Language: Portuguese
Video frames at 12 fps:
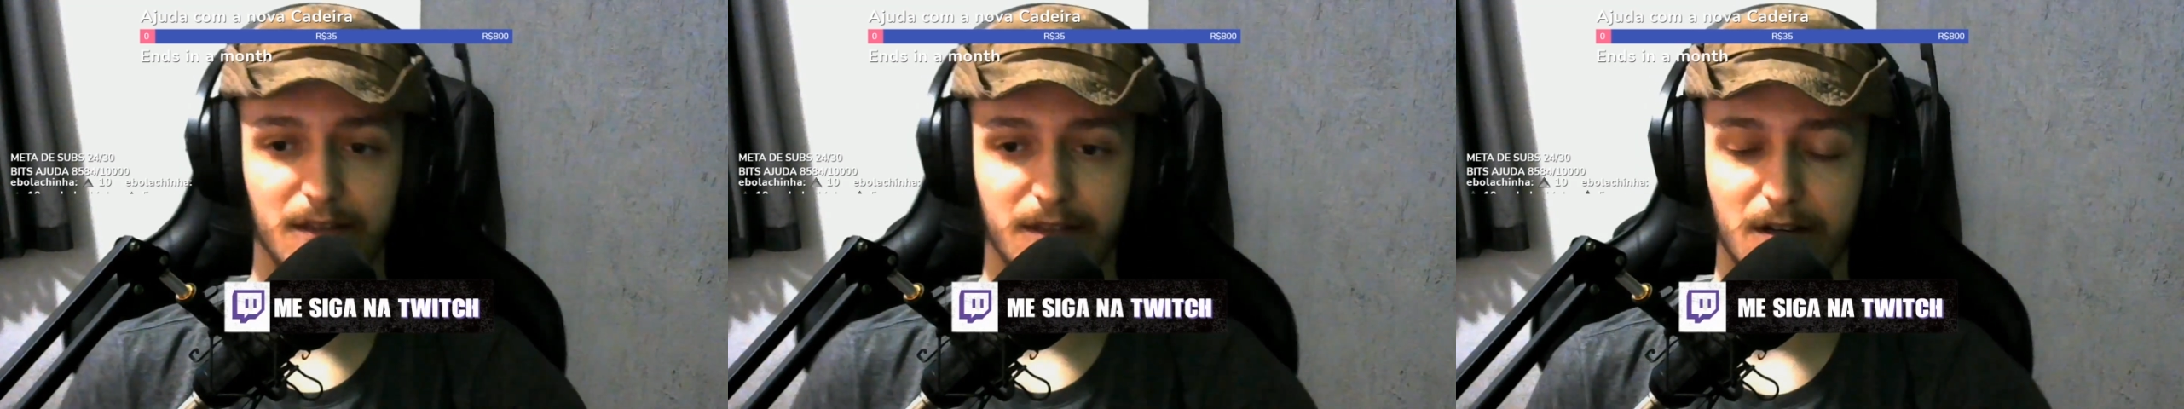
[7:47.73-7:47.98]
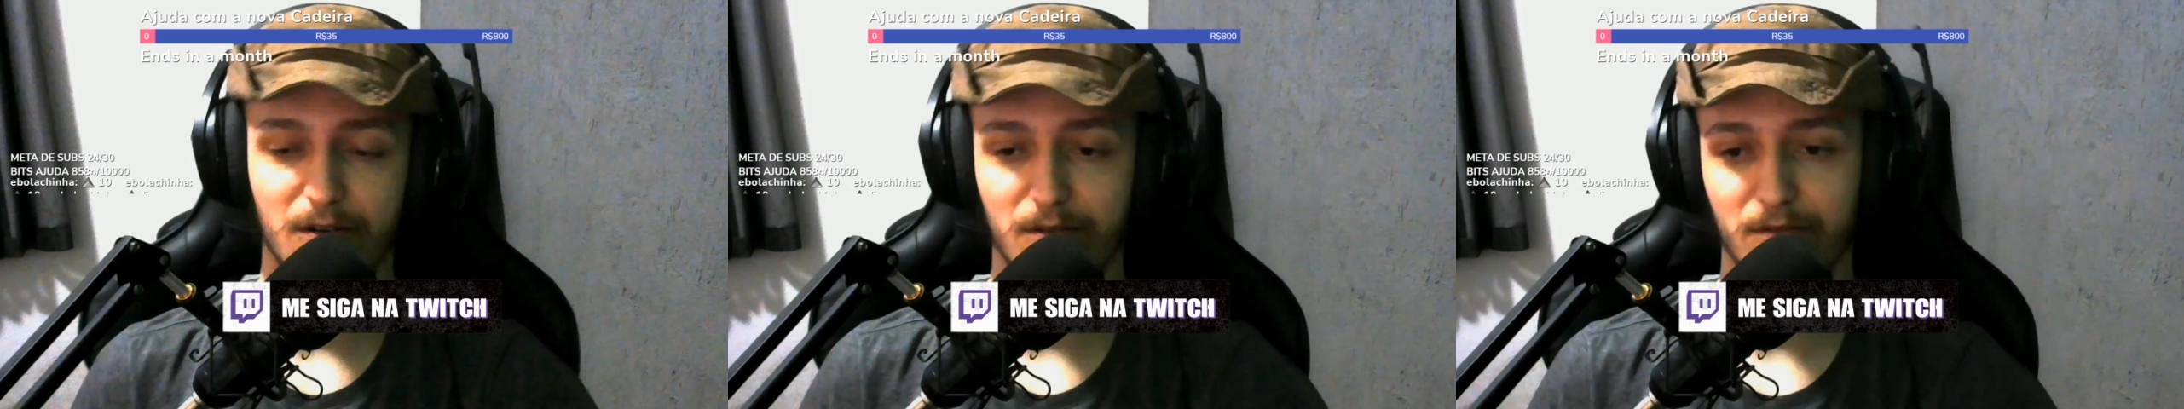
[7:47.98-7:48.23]

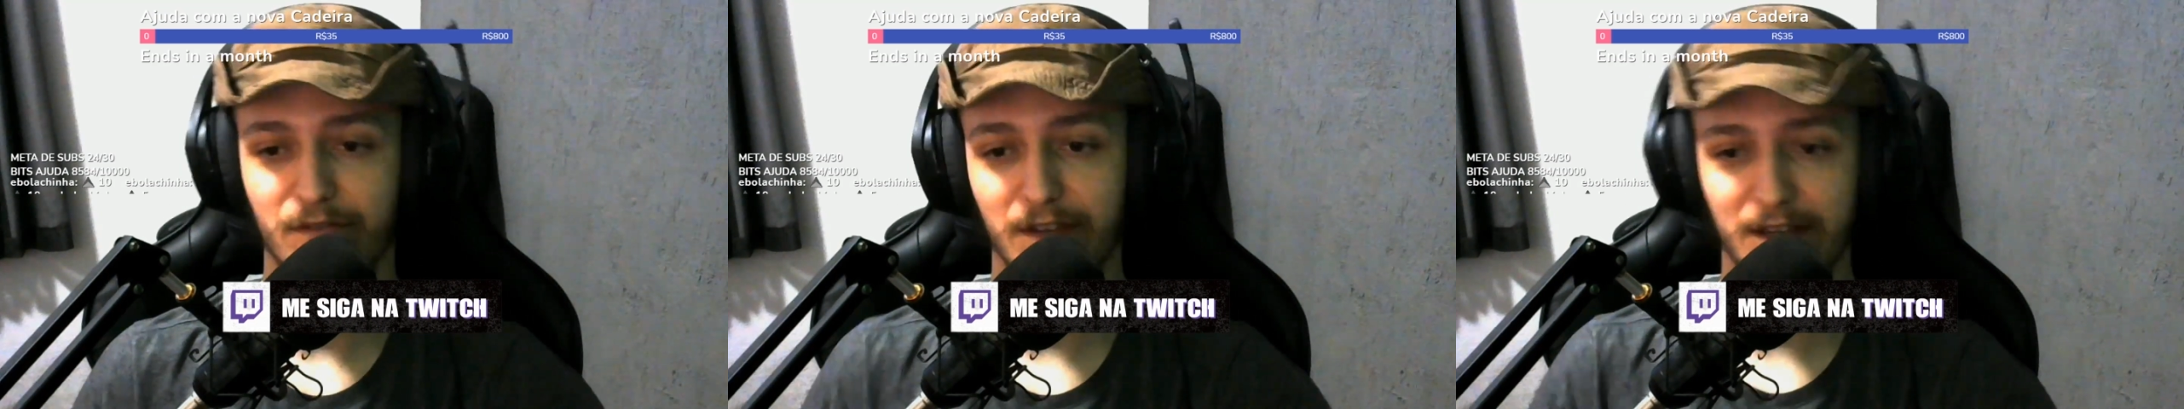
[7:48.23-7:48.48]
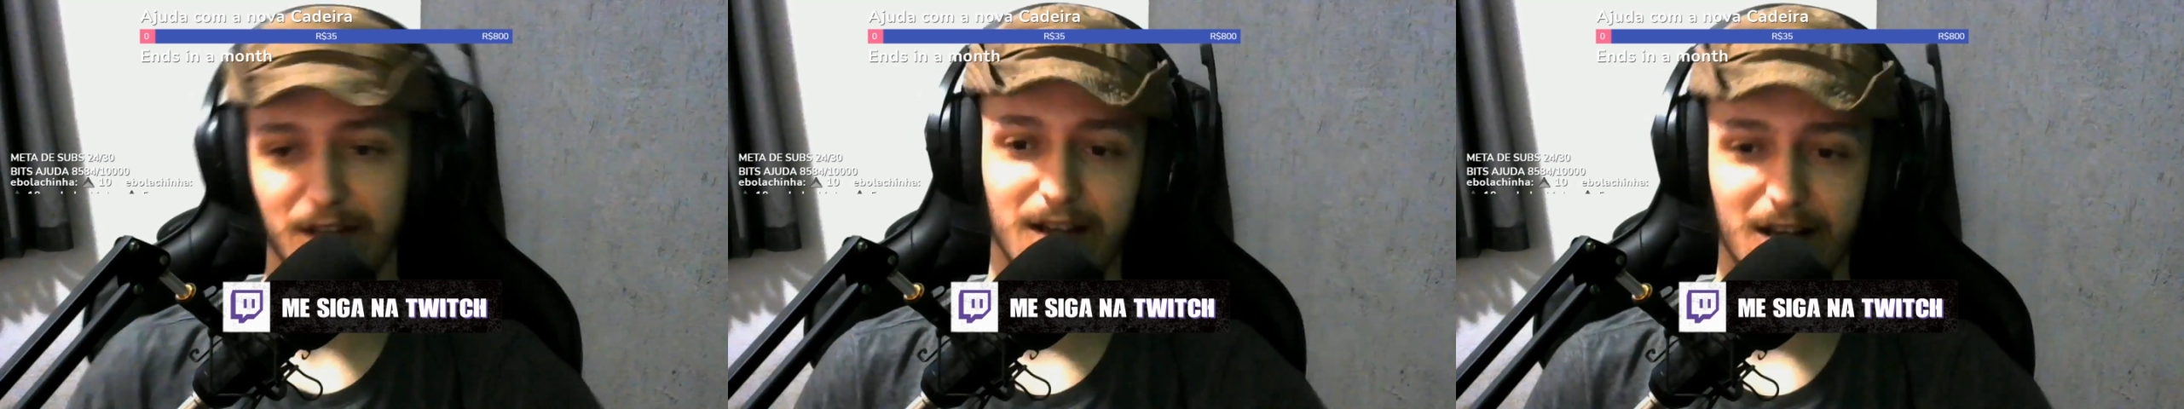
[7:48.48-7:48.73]
Então
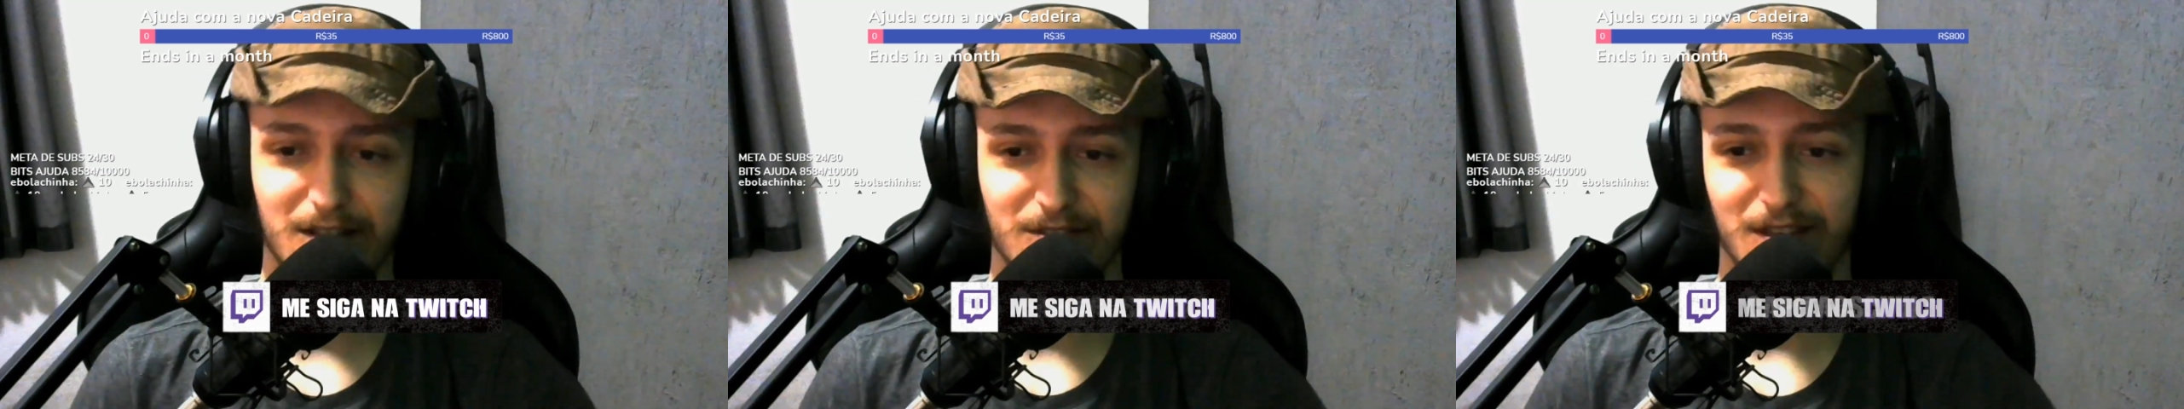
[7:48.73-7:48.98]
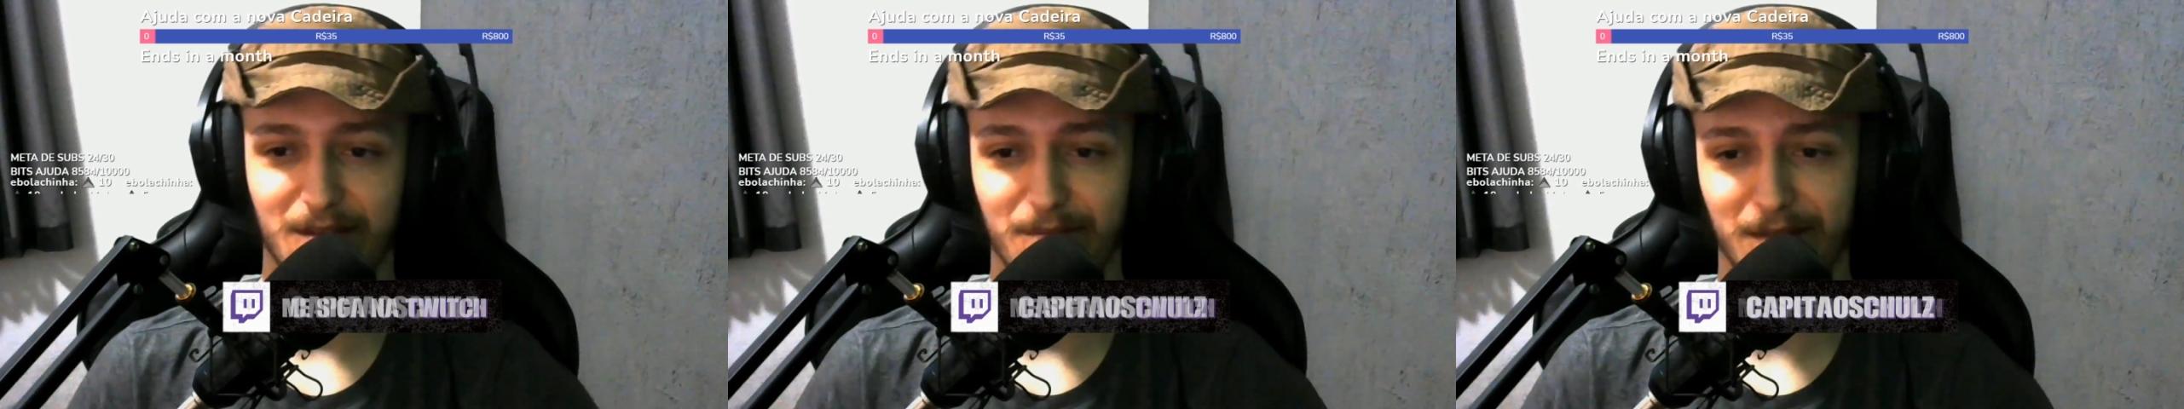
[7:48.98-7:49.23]
fiquem
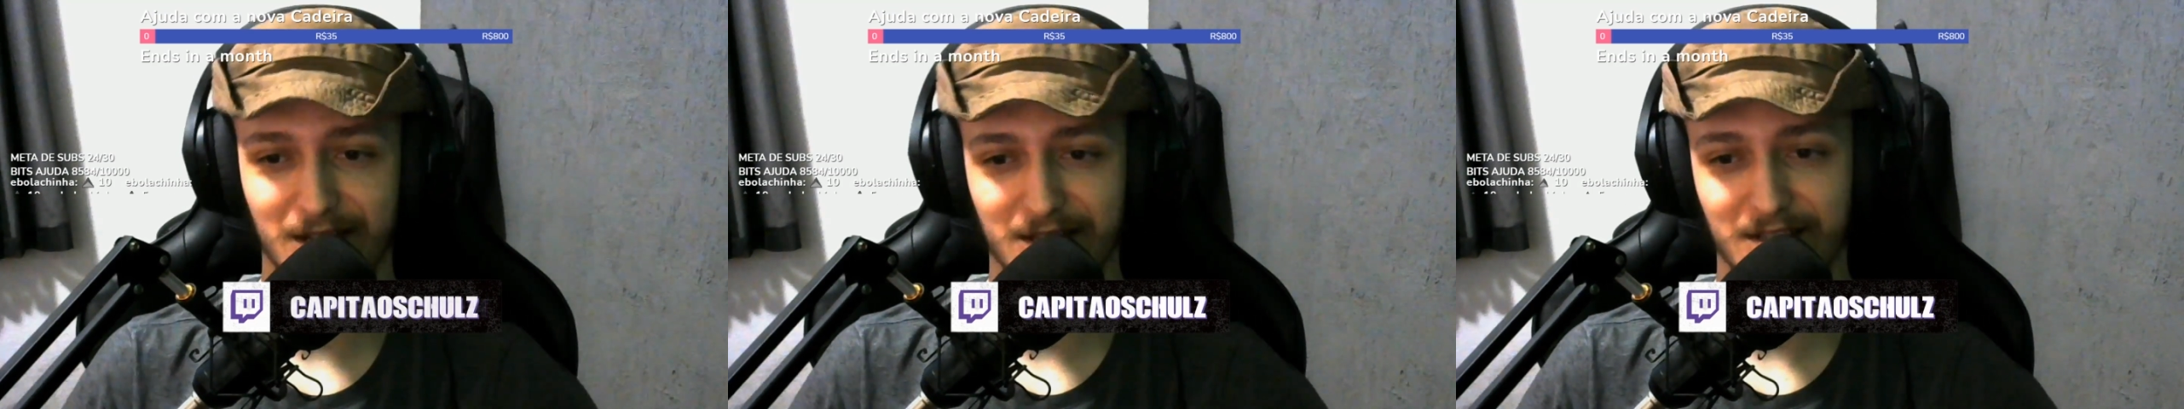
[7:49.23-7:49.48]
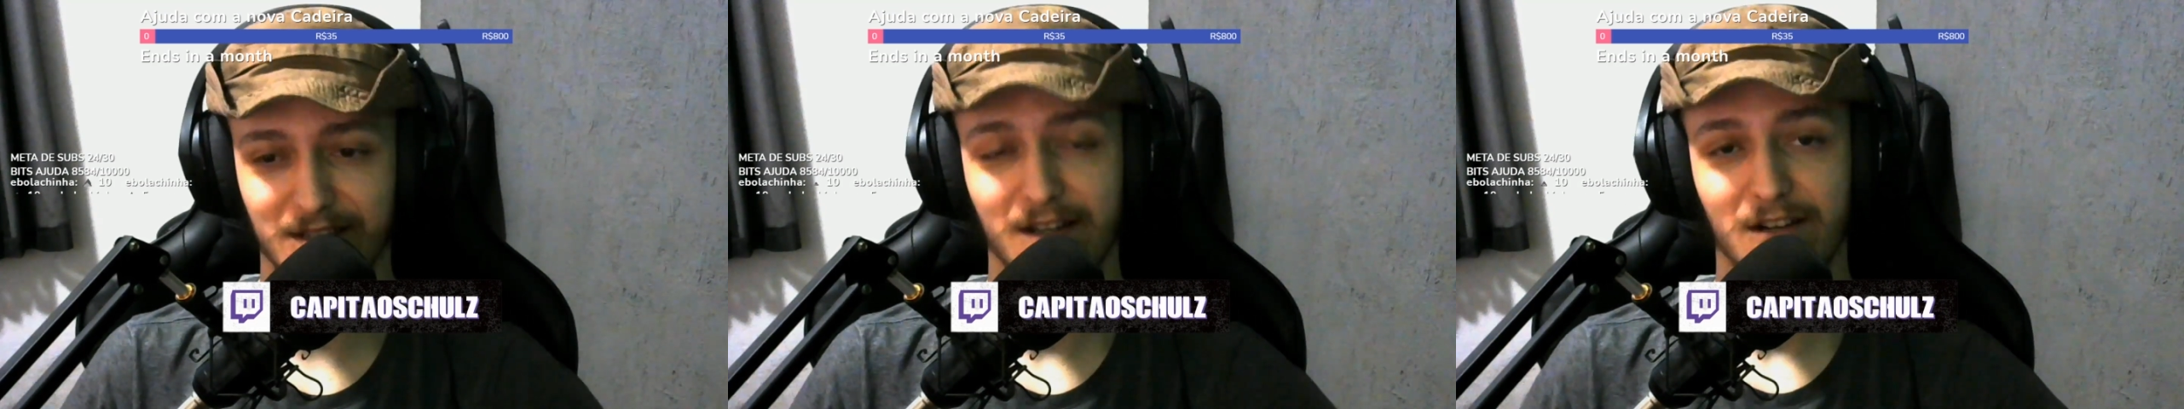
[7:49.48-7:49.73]
ligados aí,
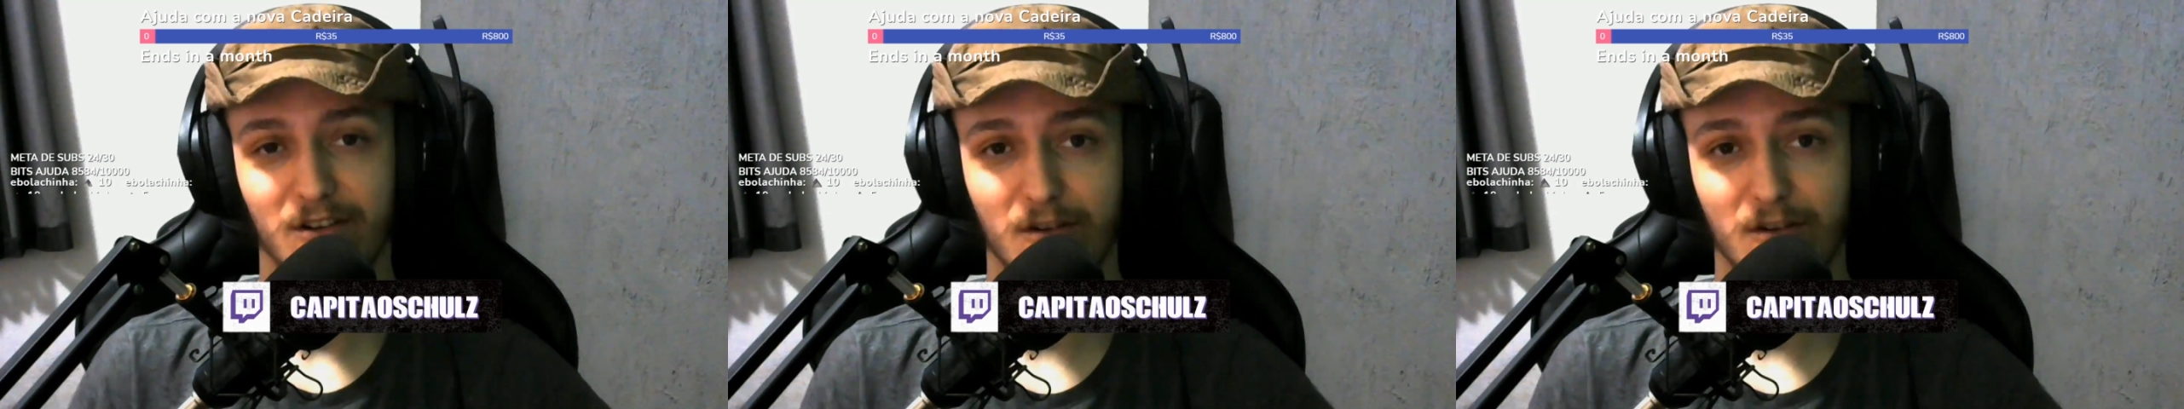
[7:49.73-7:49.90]
beleza?